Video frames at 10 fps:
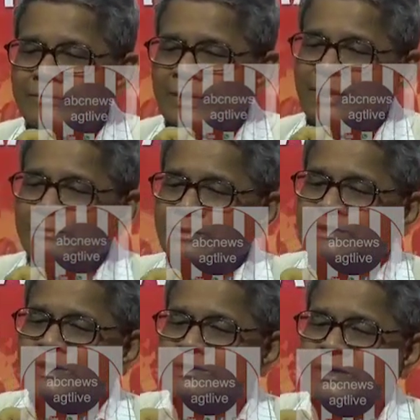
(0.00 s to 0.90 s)
তারা
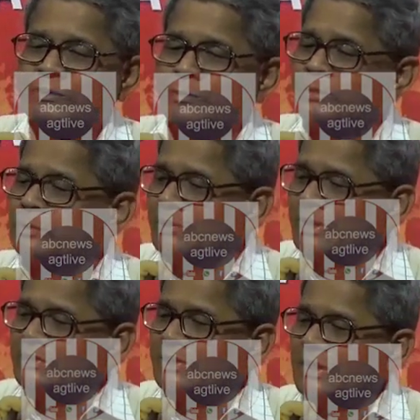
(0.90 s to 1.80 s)
বলছেন যে তুমি তো
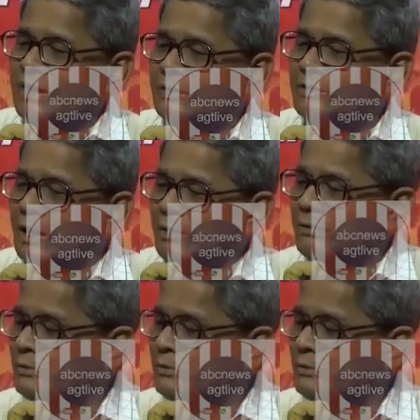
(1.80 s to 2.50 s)
বলেছিলে এখন দাও